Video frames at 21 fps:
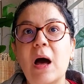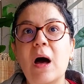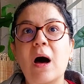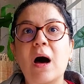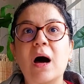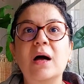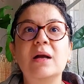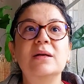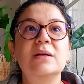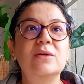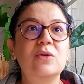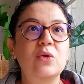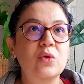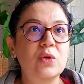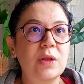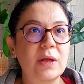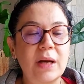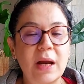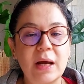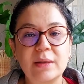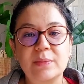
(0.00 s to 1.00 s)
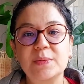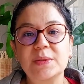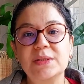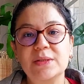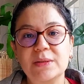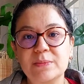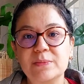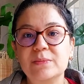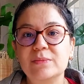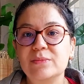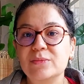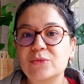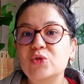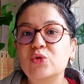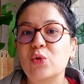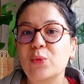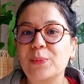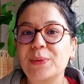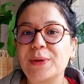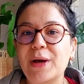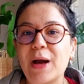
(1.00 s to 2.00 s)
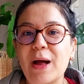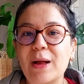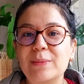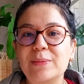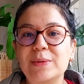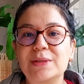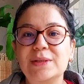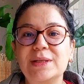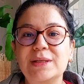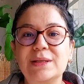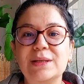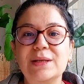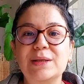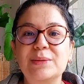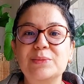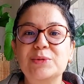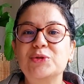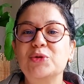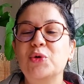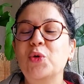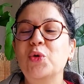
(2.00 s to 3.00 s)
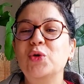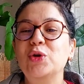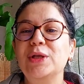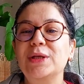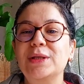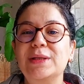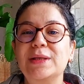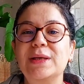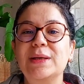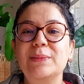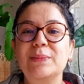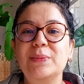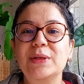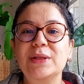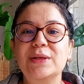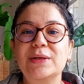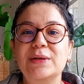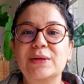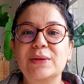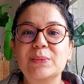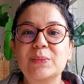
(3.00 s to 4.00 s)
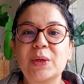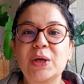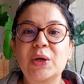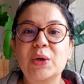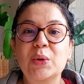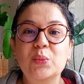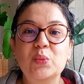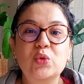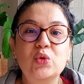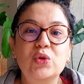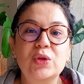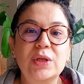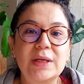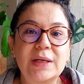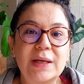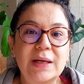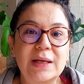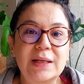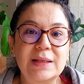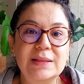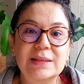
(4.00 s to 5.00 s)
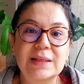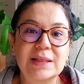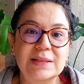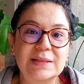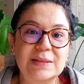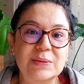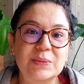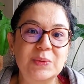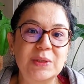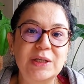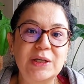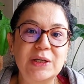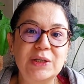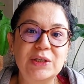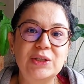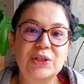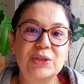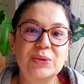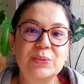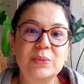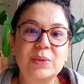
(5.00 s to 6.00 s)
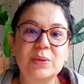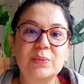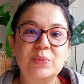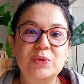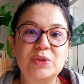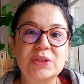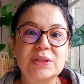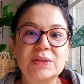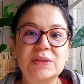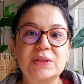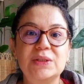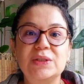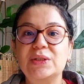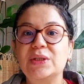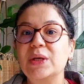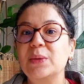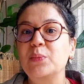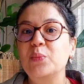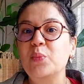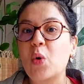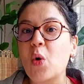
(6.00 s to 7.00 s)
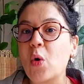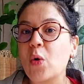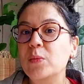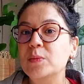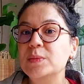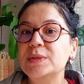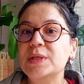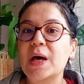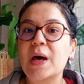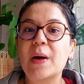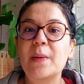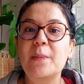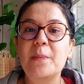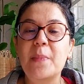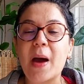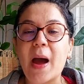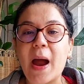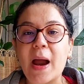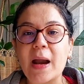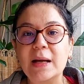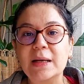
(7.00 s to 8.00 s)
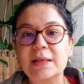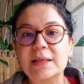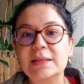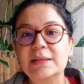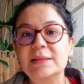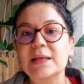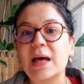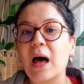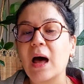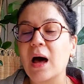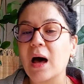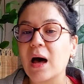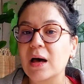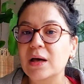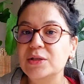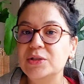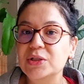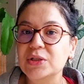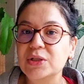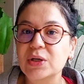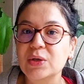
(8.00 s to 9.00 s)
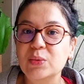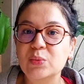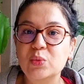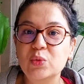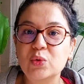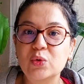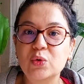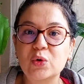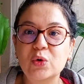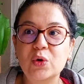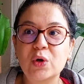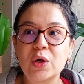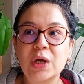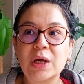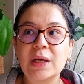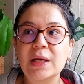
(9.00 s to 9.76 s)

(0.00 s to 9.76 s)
ağırlık olarak bizim tropikal bitkilerimiz öyle diyebilirim. Bunlara nasıl bir karışım yapacağız? İşte pomza, perlit, ağaç kabuğu,